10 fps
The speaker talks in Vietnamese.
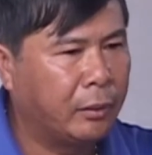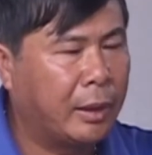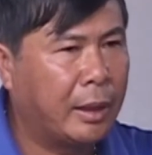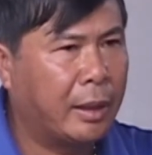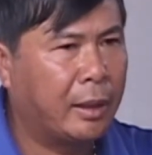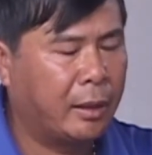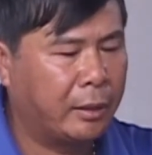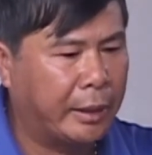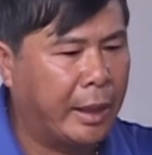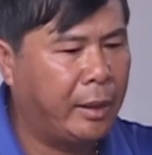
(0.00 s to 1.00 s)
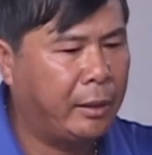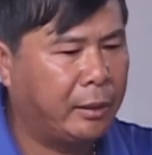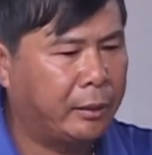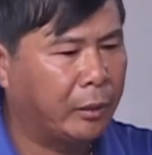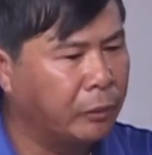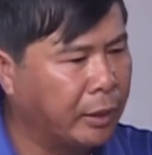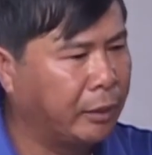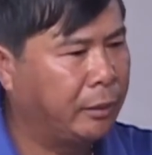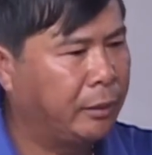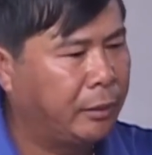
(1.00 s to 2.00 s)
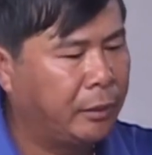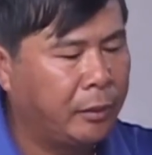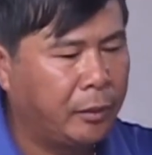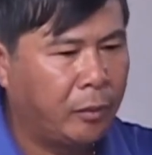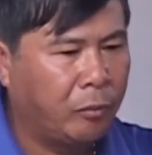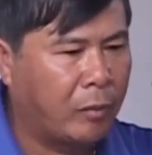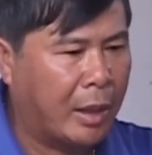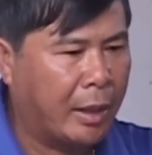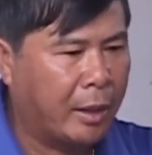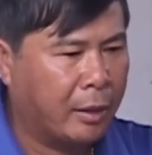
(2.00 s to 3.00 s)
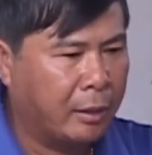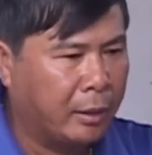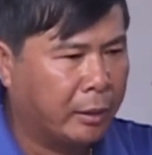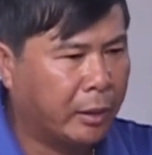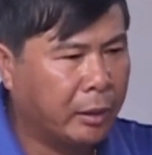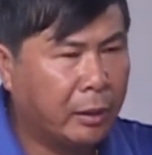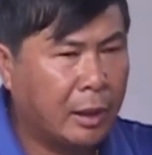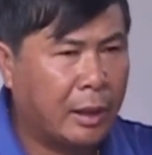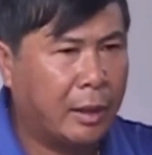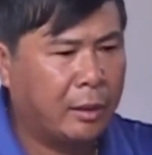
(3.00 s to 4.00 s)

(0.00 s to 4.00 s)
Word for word: gọi là giá sáu nghìn, mà từ